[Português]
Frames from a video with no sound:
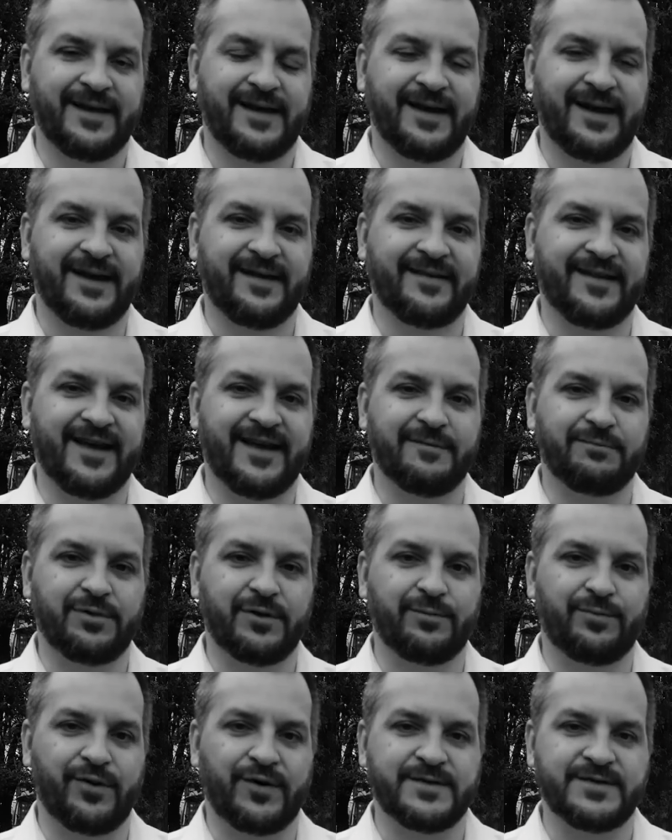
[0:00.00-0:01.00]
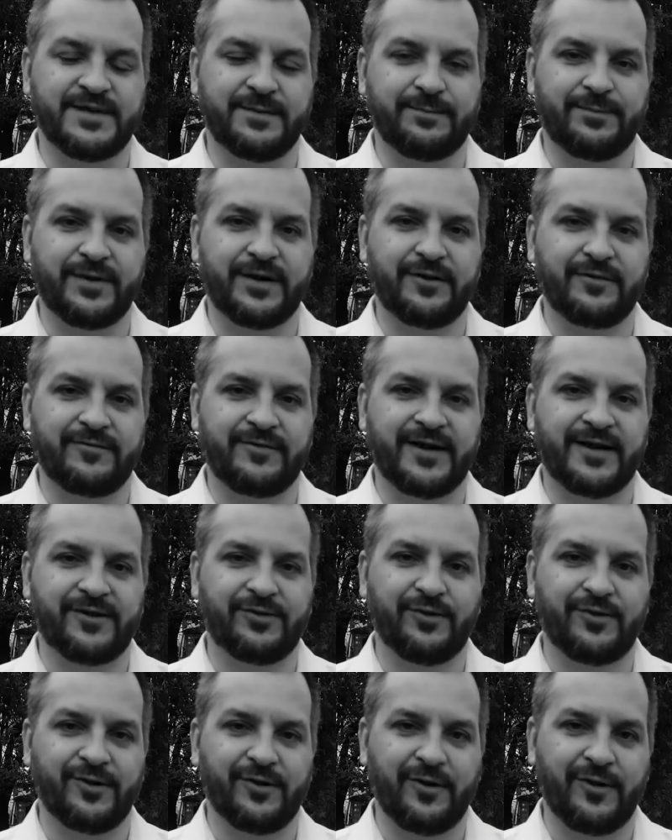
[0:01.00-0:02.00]
A ideia proposta pelo
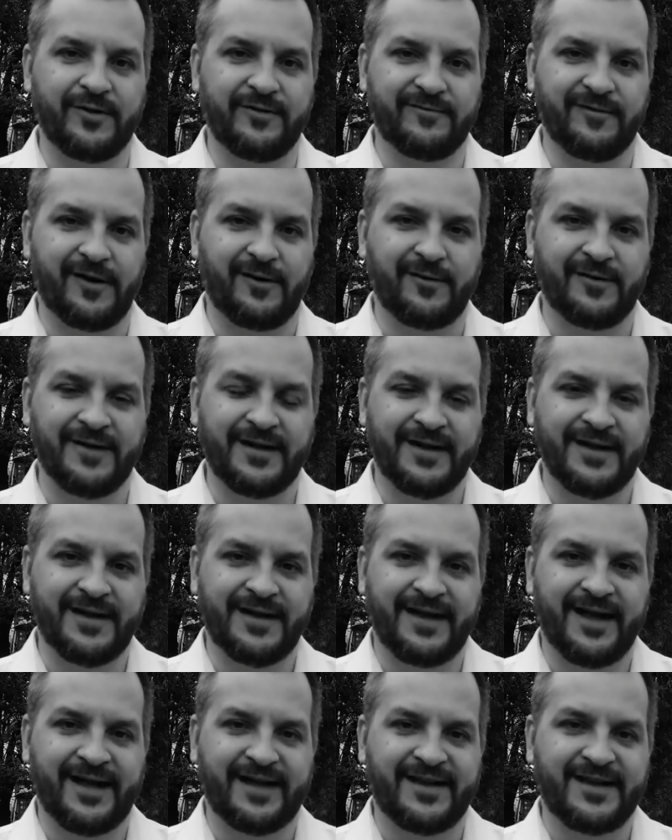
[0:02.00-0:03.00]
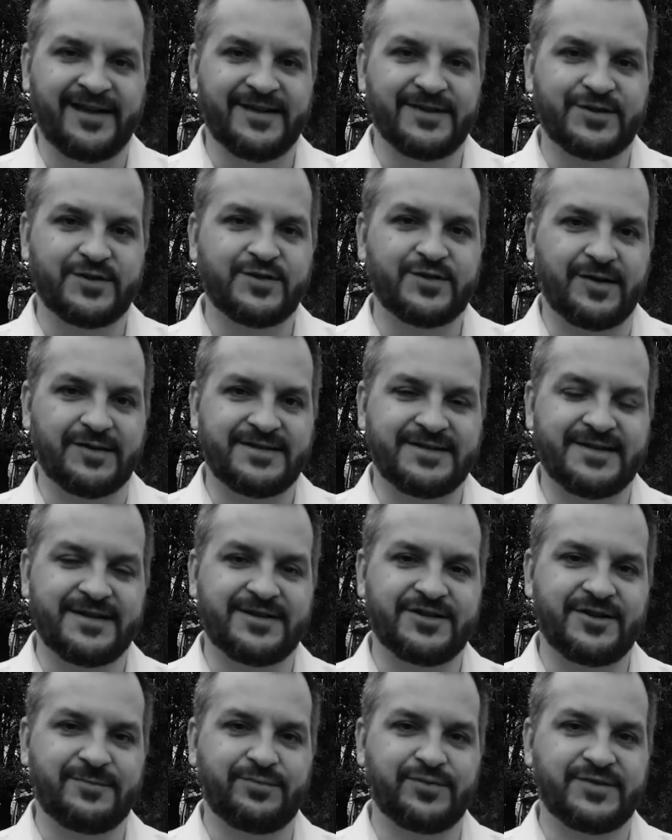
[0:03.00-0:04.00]
vereador Lorival é que isso só
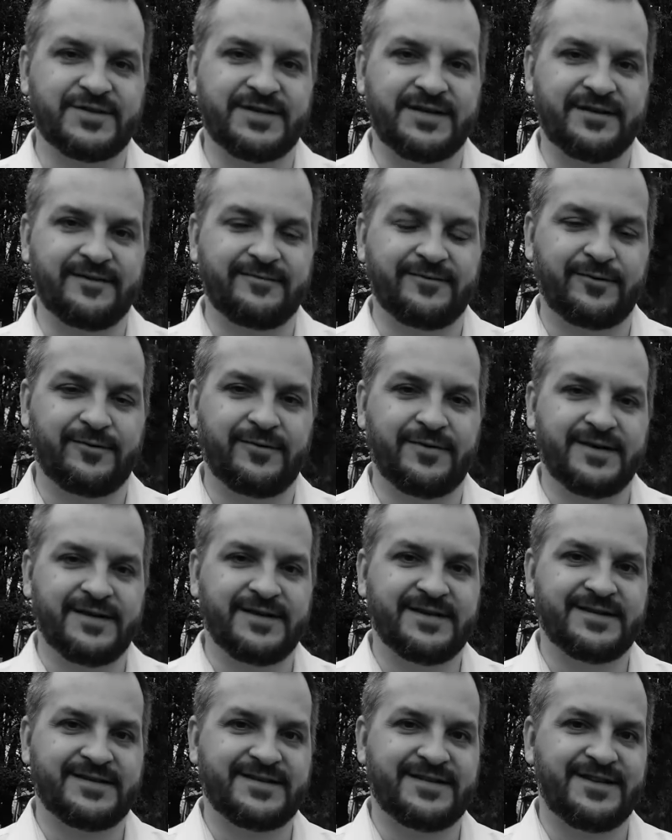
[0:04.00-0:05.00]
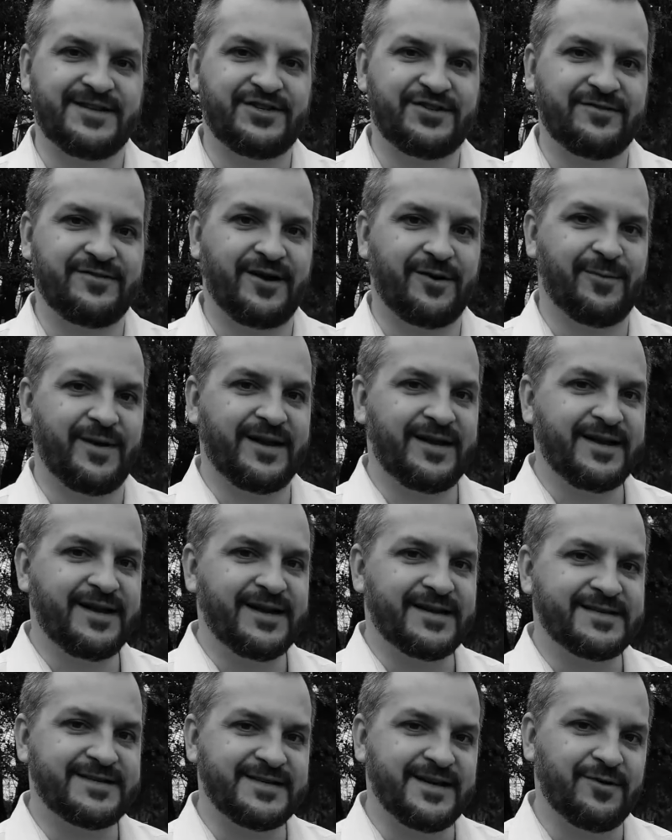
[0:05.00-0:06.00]
seja possível se tiver uma
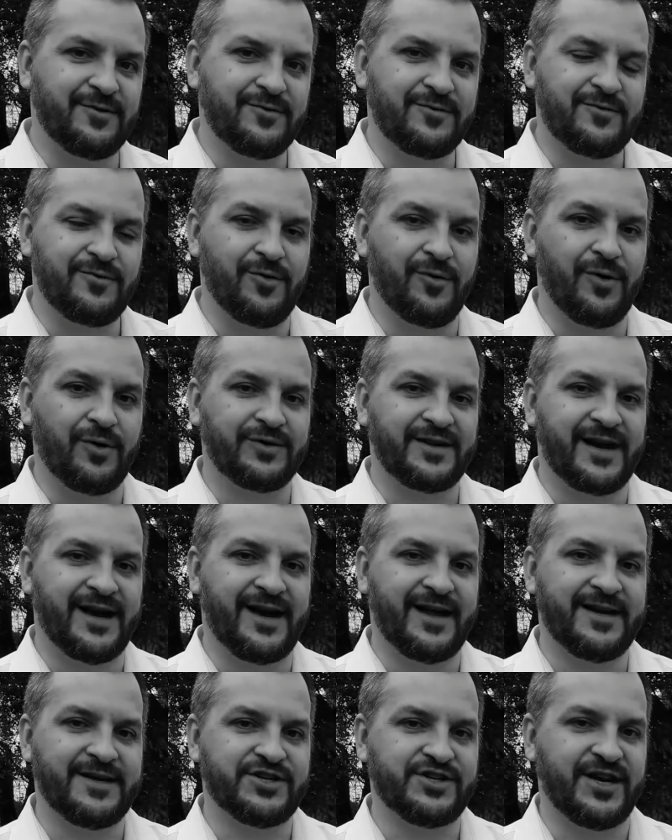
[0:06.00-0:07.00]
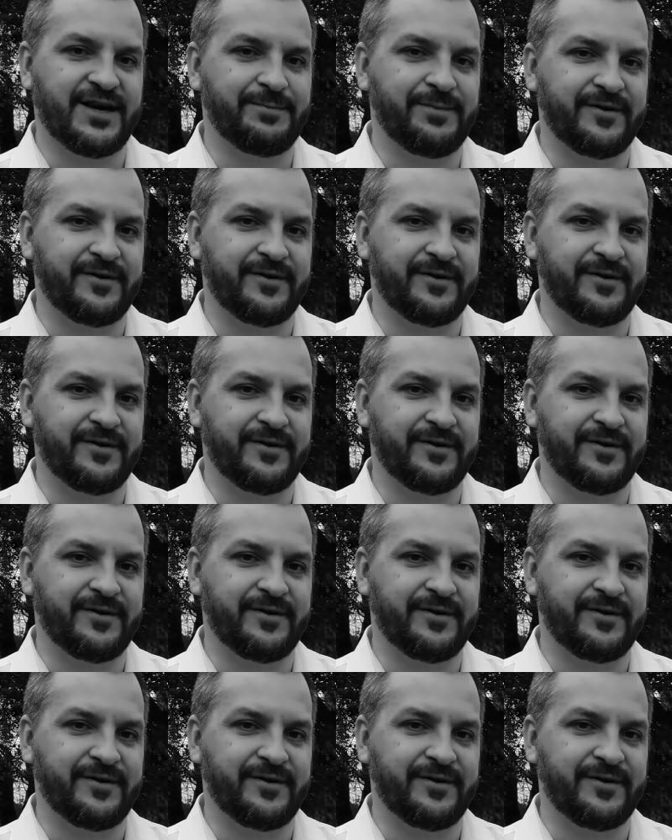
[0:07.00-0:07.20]
ligação com outra área já